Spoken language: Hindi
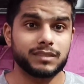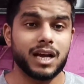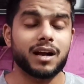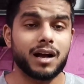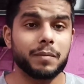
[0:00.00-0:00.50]

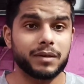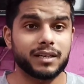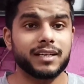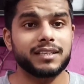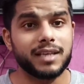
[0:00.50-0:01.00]
क्या काम
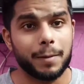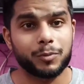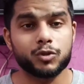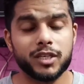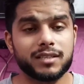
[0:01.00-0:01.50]
कर रहे हैं क्या
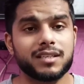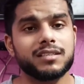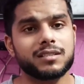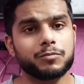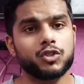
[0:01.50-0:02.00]
प्रोजेक्ट्स है
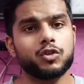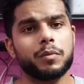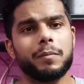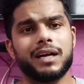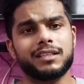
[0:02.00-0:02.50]
इन सब चीजों
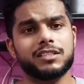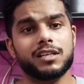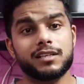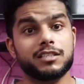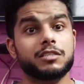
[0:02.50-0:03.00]
पे बातें चल
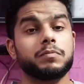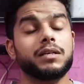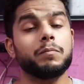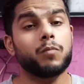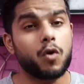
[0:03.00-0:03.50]
रही है जिसपे
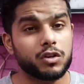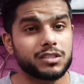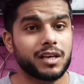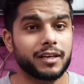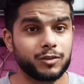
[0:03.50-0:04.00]
कि बहुत
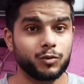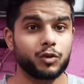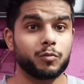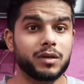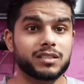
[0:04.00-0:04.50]
सारे
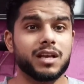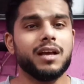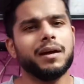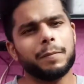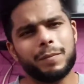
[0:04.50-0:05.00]
यूट्यूबर्स
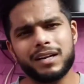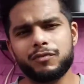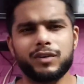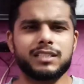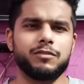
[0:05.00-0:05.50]
बड़ी
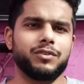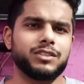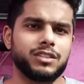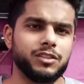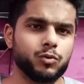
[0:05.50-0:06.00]
फर्जी
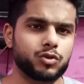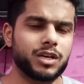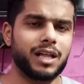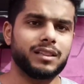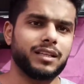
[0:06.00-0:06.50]
फर्जी न्यूज
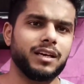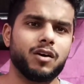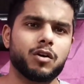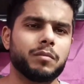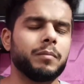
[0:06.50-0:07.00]
डालते हैं
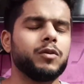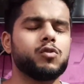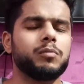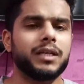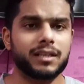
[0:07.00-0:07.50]
और मैं
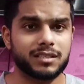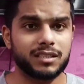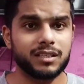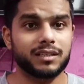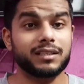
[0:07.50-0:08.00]
बिल्कुल भी ट्रस्ट
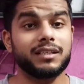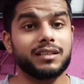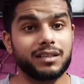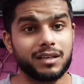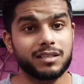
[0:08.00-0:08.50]
नहीं करता
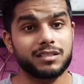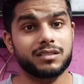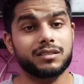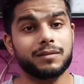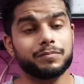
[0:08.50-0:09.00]

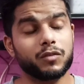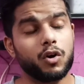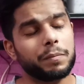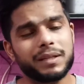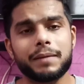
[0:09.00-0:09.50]
ट्रस्ट
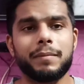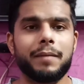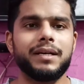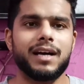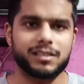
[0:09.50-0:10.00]
और पता है
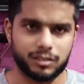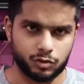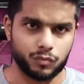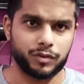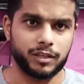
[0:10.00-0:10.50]
मैं भी डाल
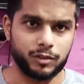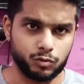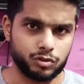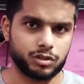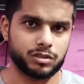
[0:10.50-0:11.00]
सकता हूँ फेक
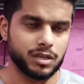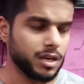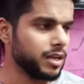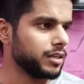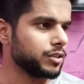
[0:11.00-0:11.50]
न्यूज
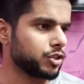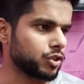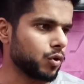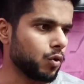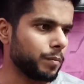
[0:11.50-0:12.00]

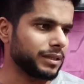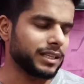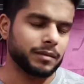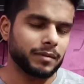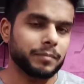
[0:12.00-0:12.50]
सो so, पता
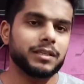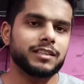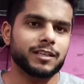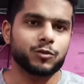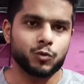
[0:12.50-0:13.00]
नहीं मैं अभी
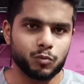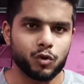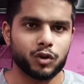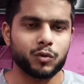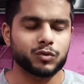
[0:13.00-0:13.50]
इतना क्यों
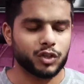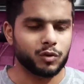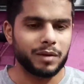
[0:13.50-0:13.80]
बोल रहा हूँ चलो